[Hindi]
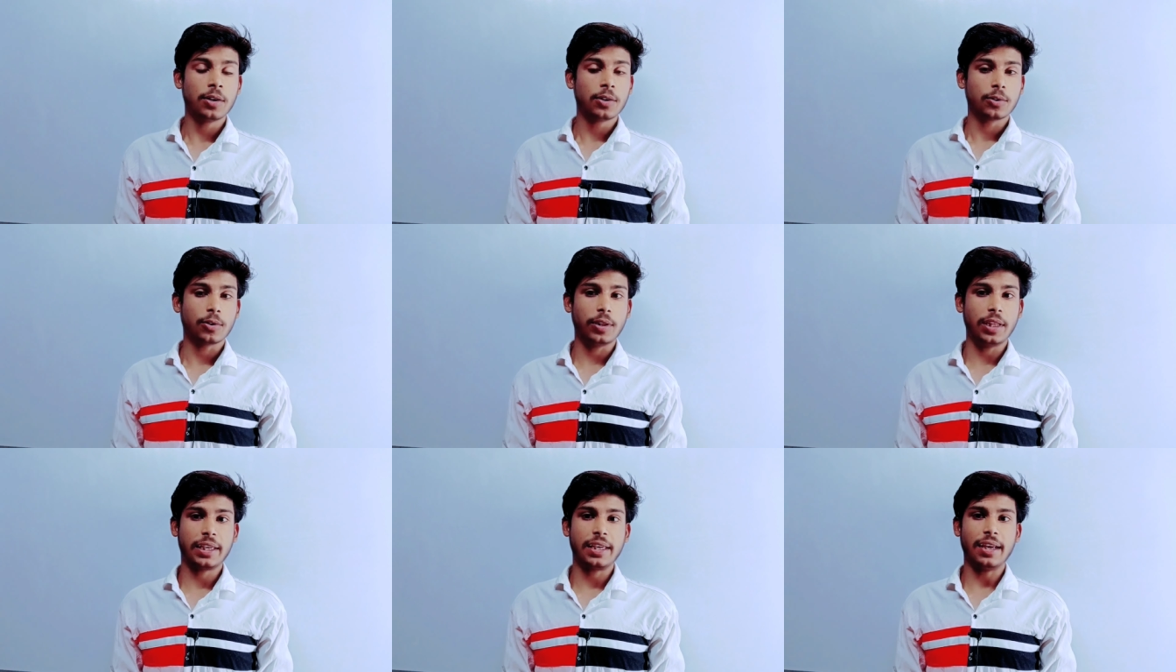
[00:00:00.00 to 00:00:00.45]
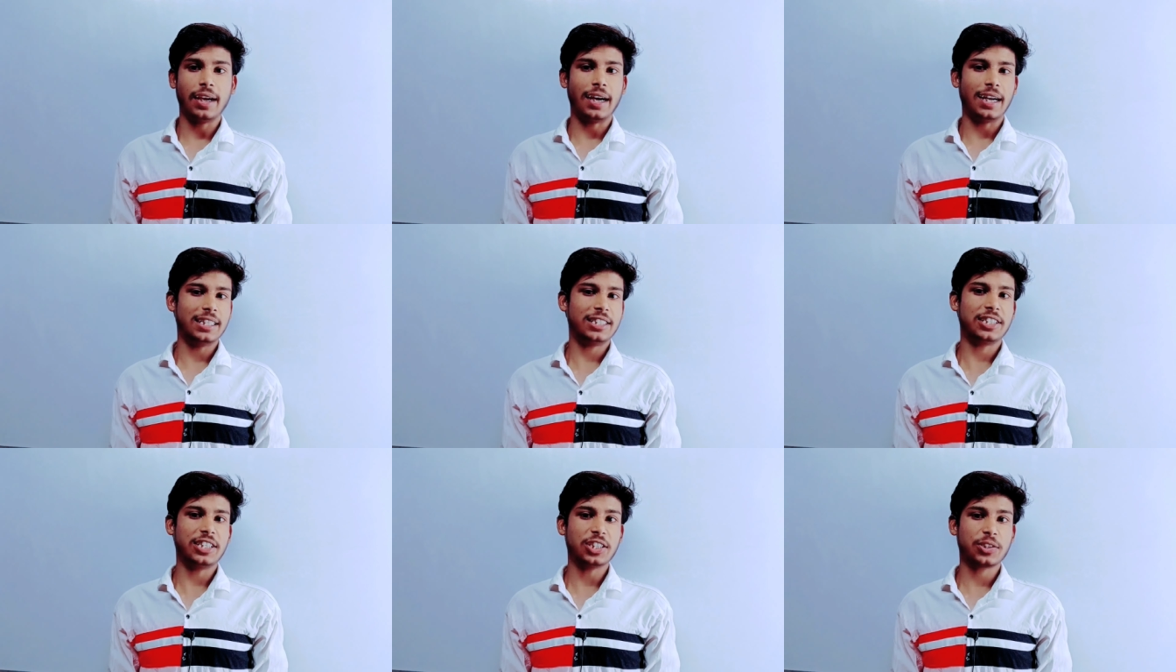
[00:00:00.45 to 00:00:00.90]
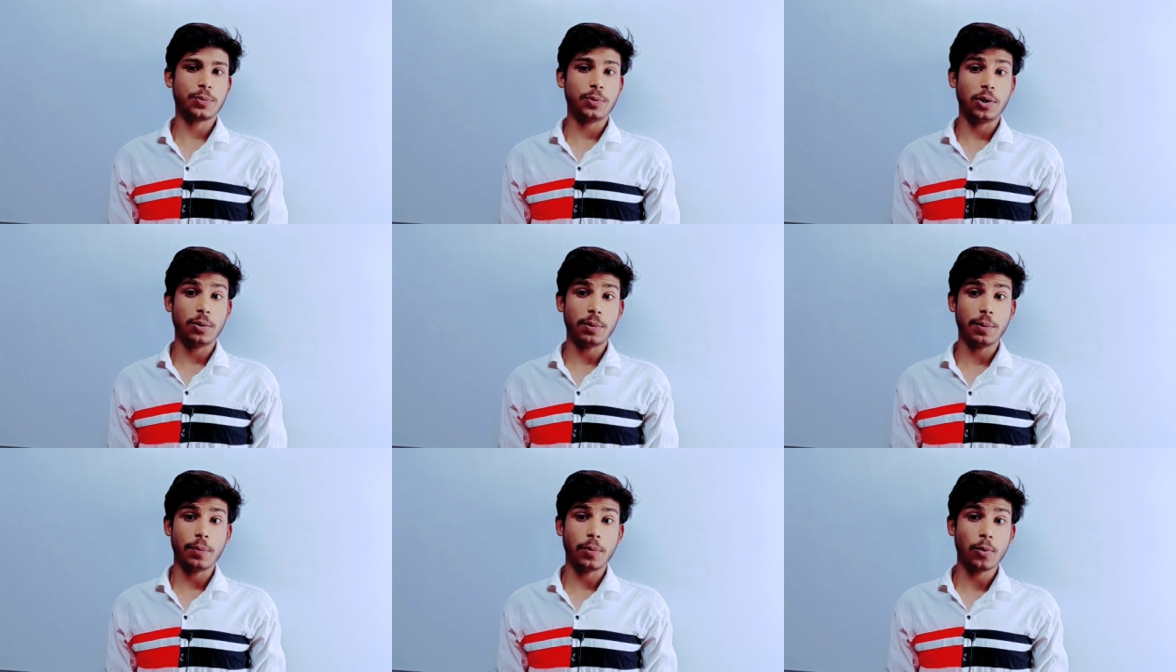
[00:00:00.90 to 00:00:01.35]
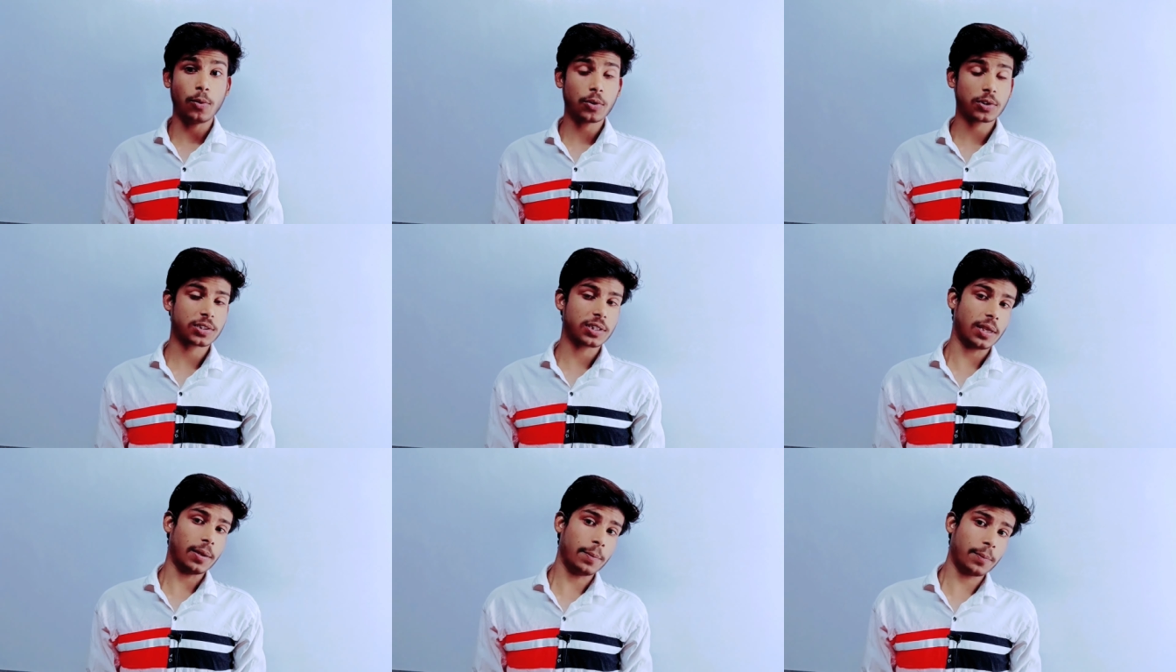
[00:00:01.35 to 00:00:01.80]
तो देखिए आज की इस वीडियो में
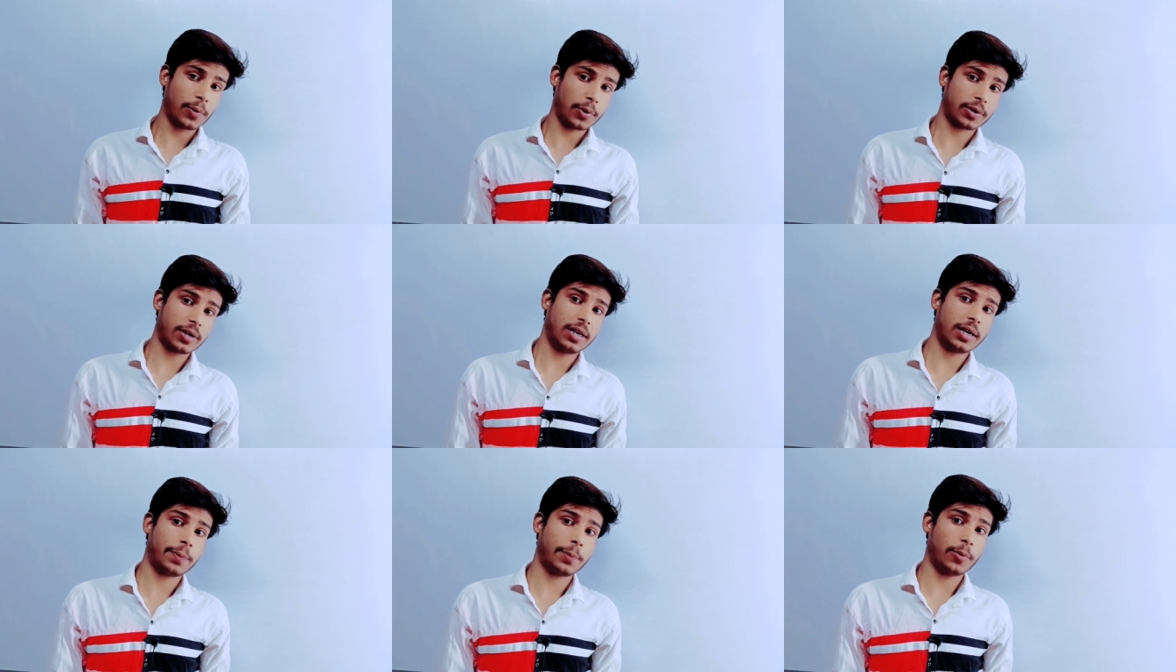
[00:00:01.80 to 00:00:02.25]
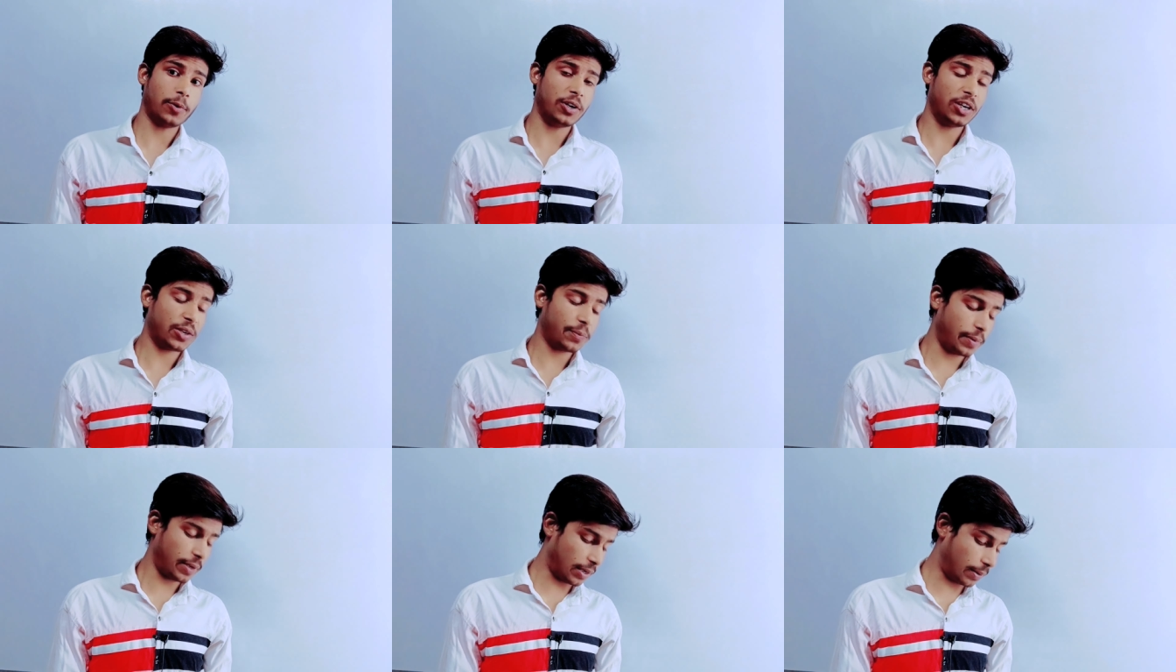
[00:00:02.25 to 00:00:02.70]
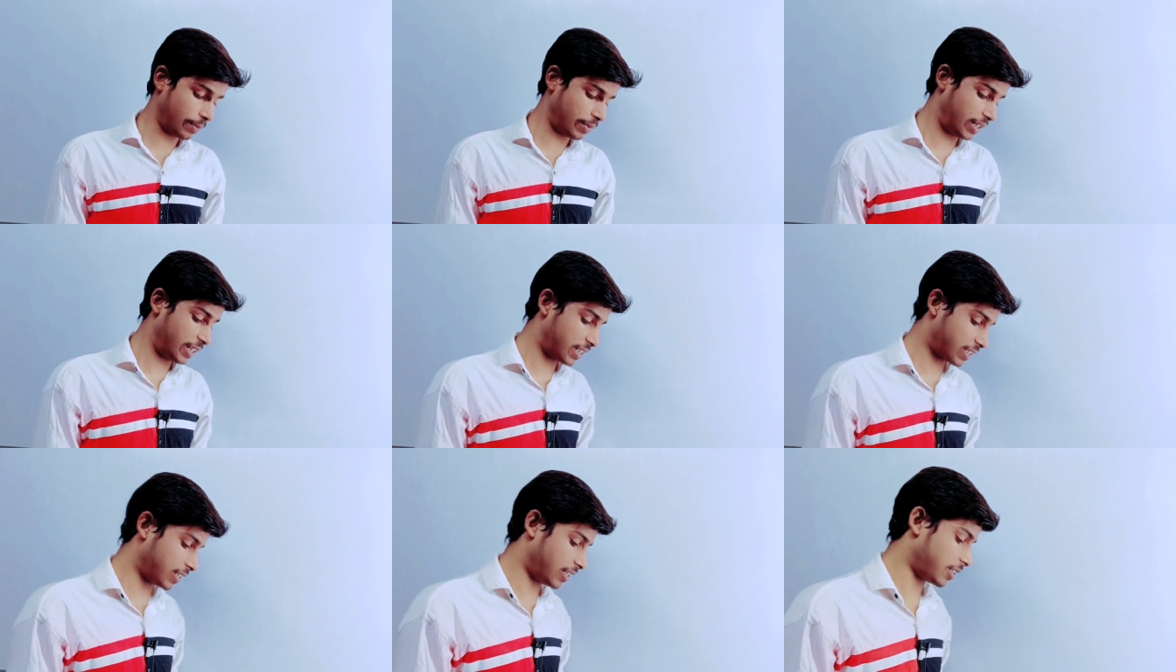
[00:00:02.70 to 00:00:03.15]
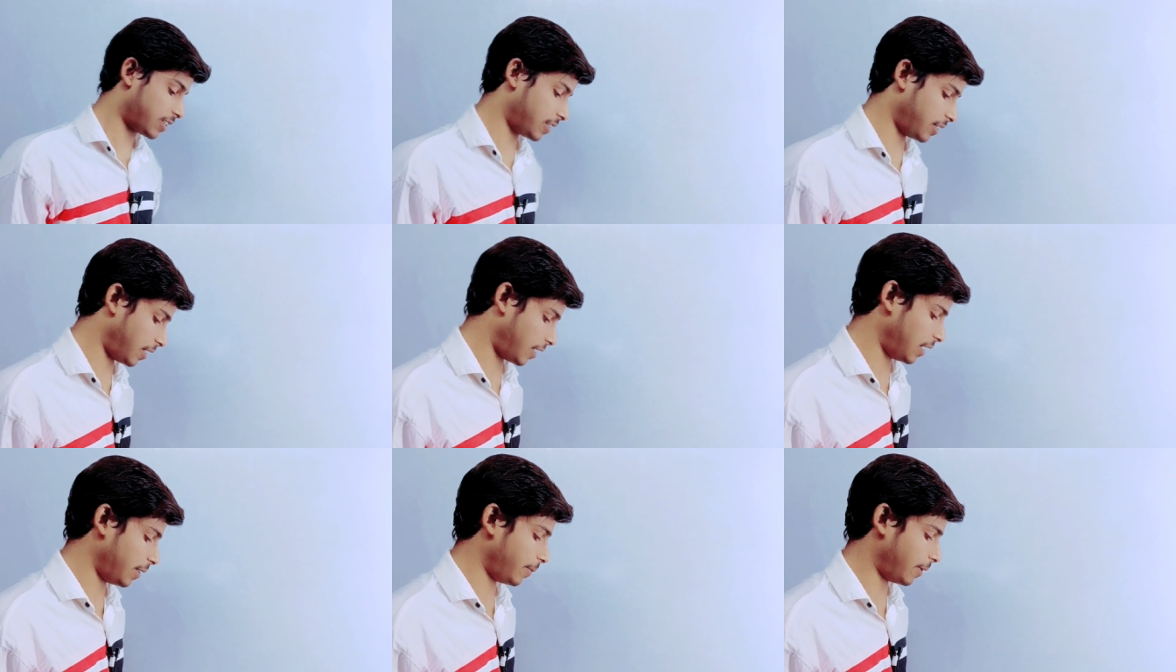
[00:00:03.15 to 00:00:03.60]
मोस्ट इंपॉर्टेंट पॉइंट पे हम डिस्कस
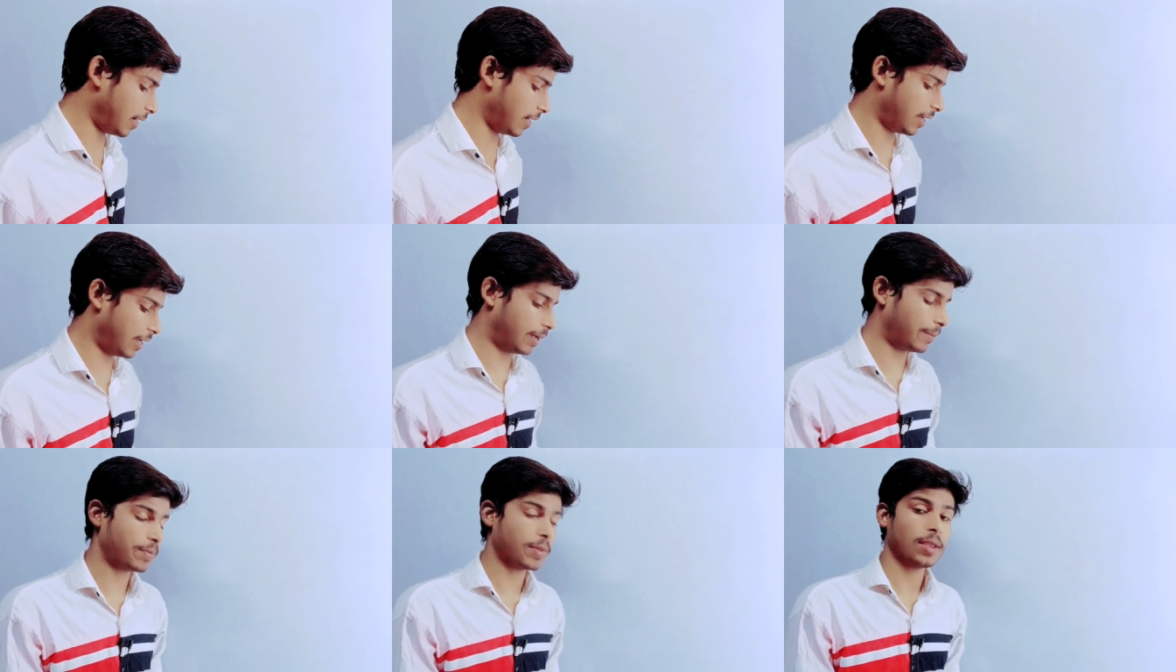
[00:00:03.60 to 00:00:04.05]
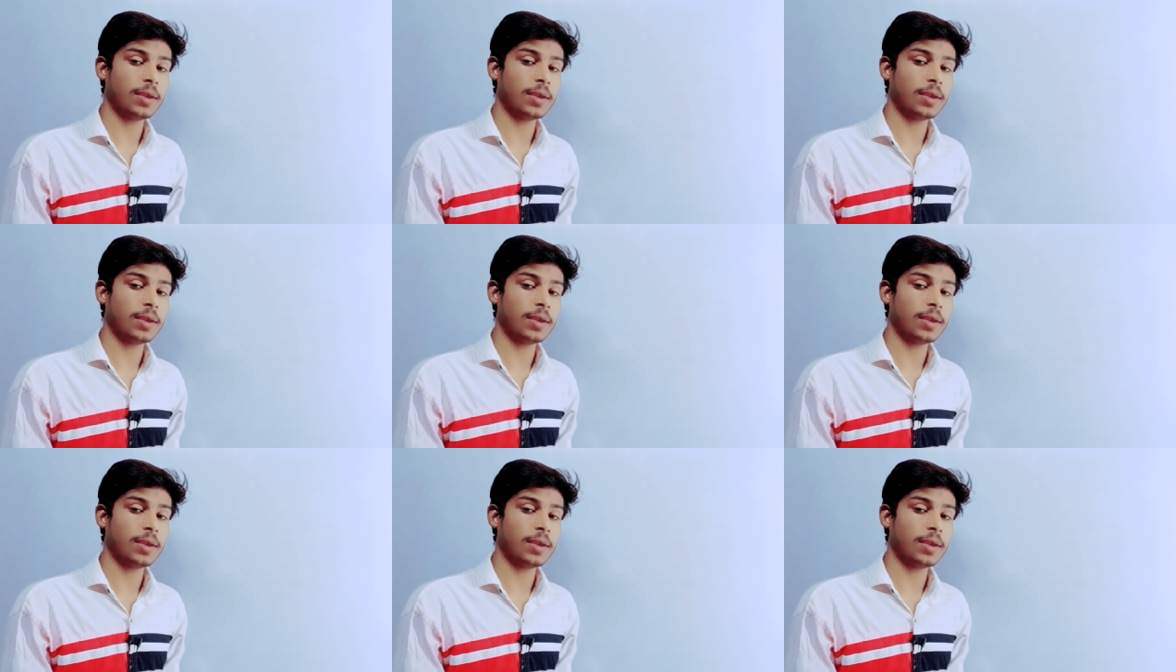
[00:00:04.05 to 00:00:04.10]
करने वाले हैं